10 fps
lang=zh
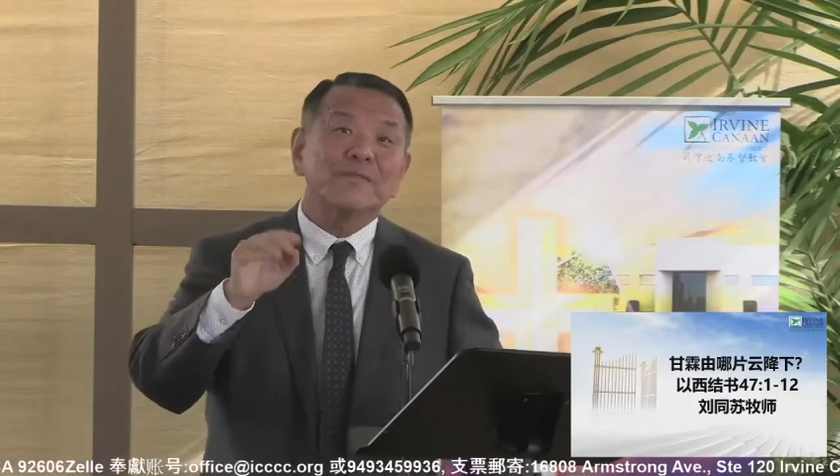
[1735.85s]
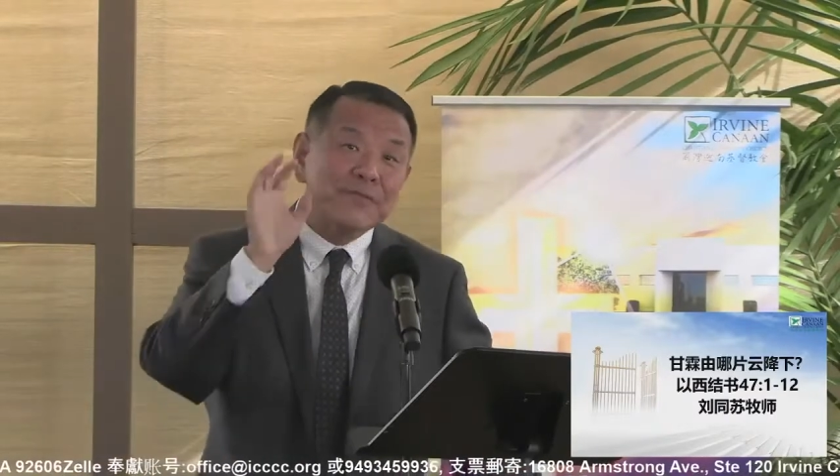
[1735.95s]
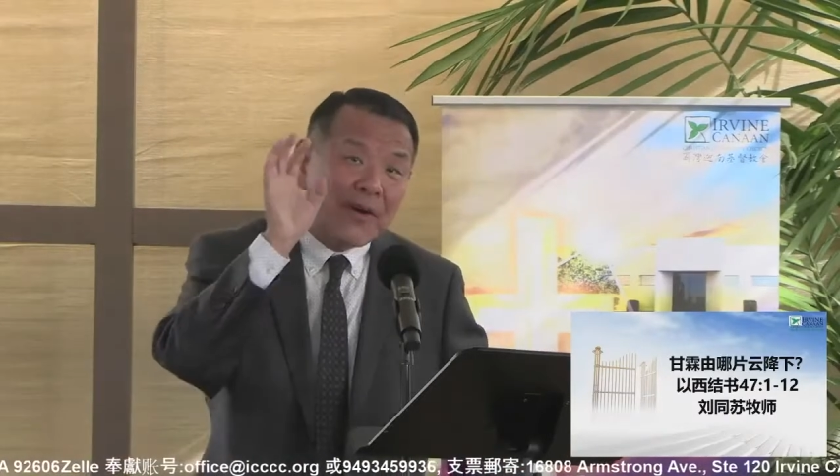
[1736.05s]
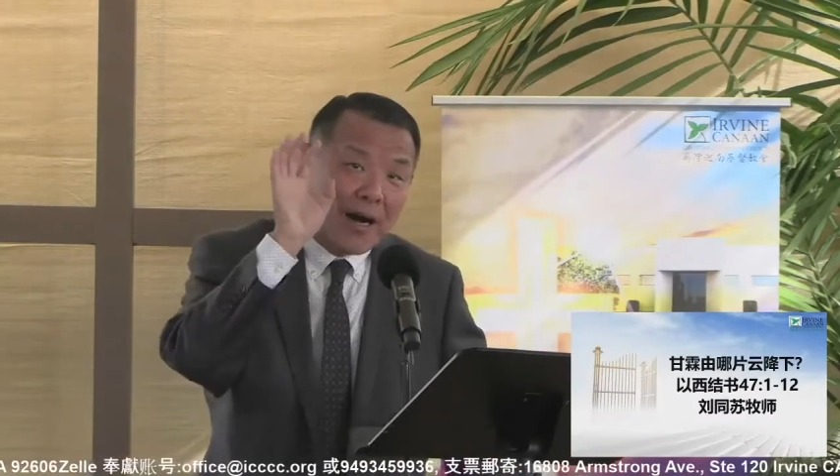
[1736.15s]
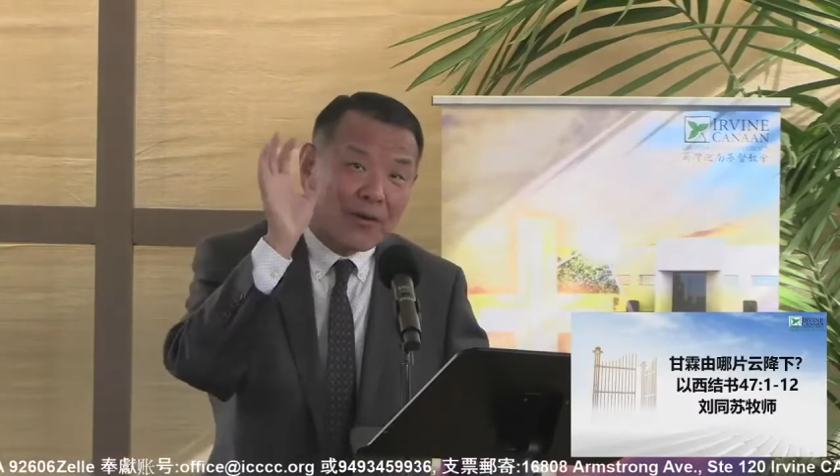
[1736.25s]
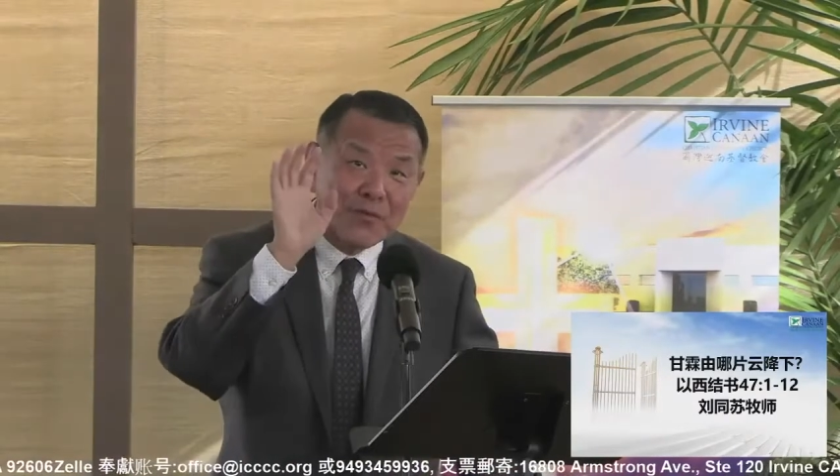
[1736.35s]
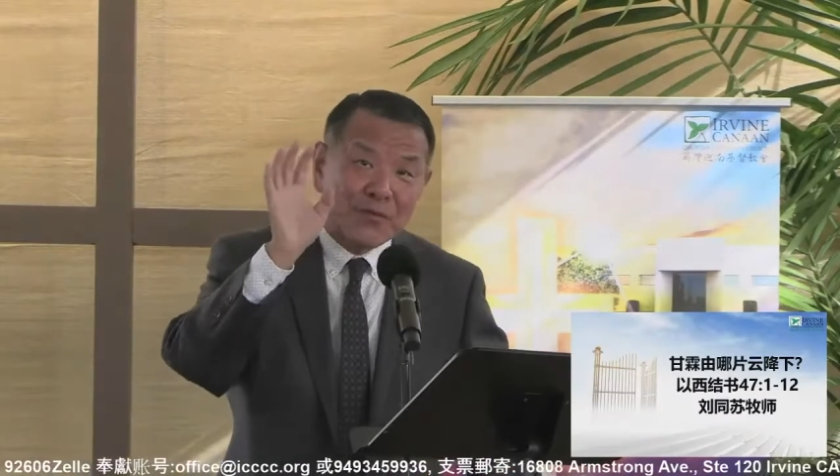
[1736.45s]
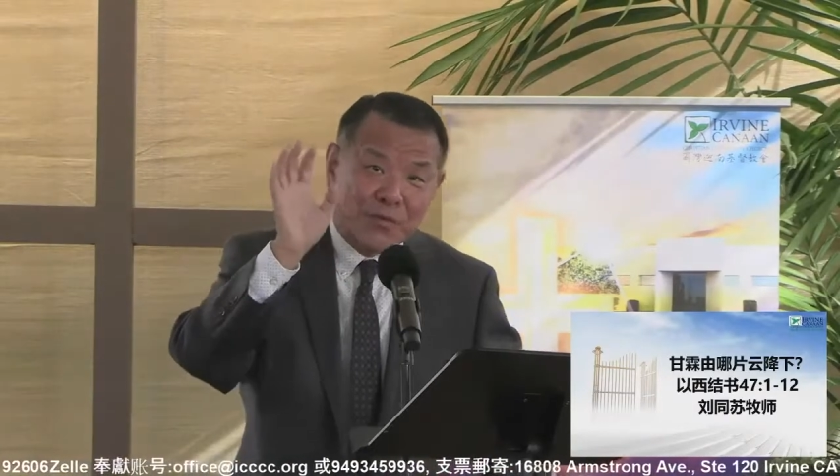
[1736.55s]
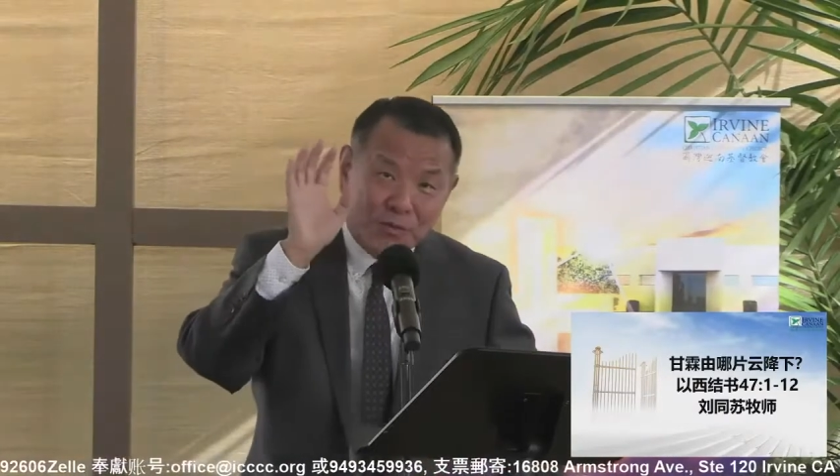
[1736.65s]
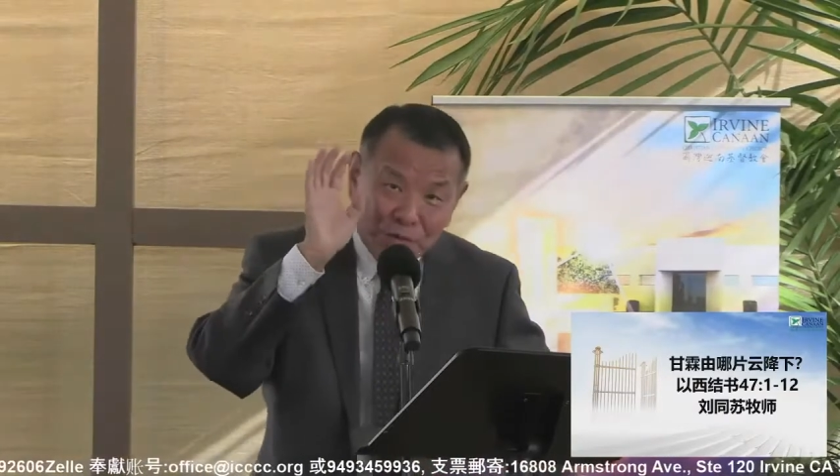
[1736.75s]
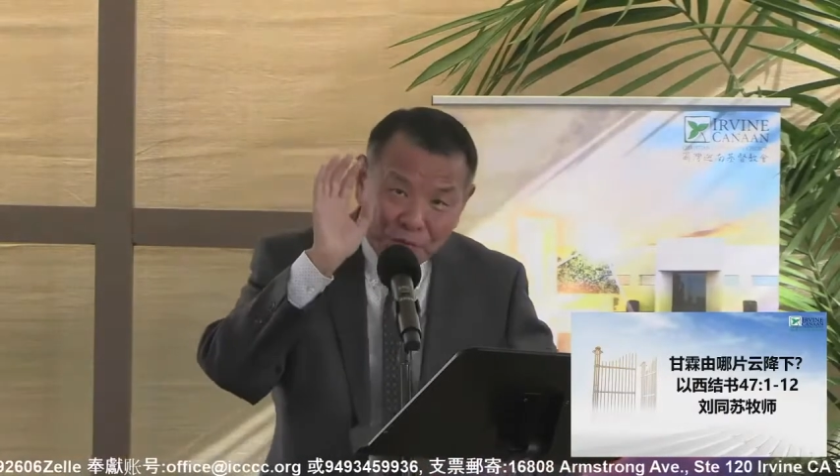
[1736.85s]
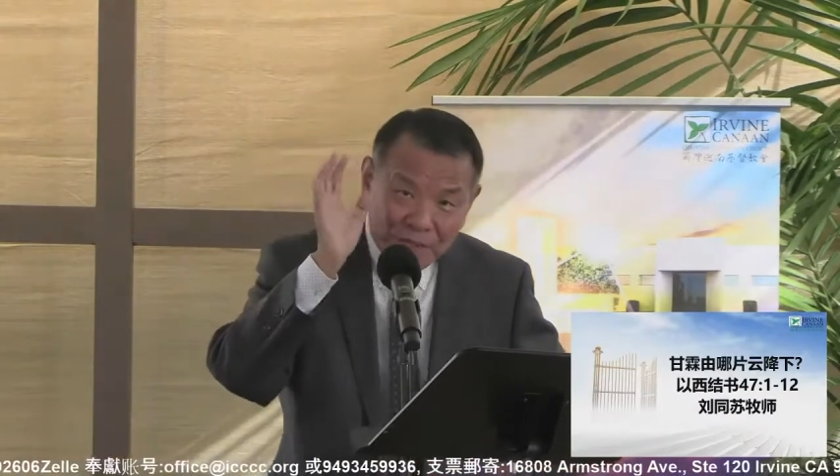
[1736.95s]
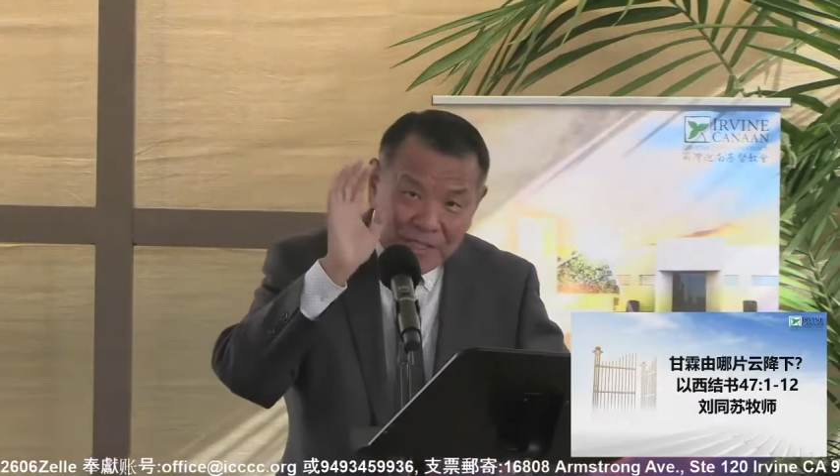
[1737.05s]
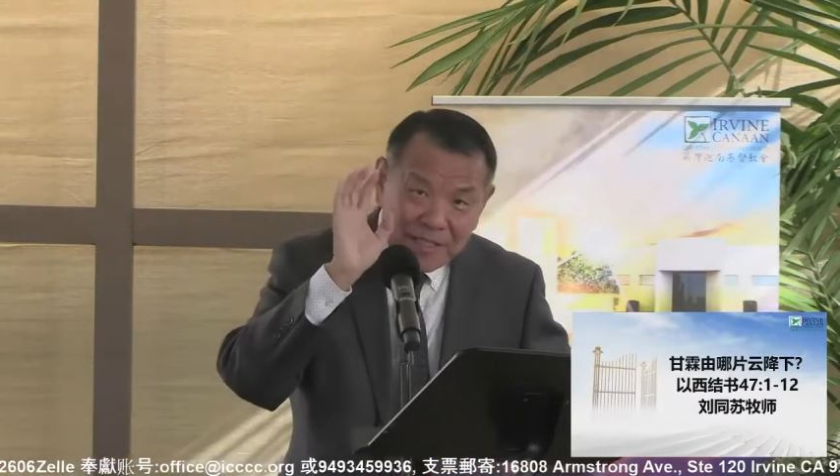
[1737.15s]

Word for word: 仿佛有一个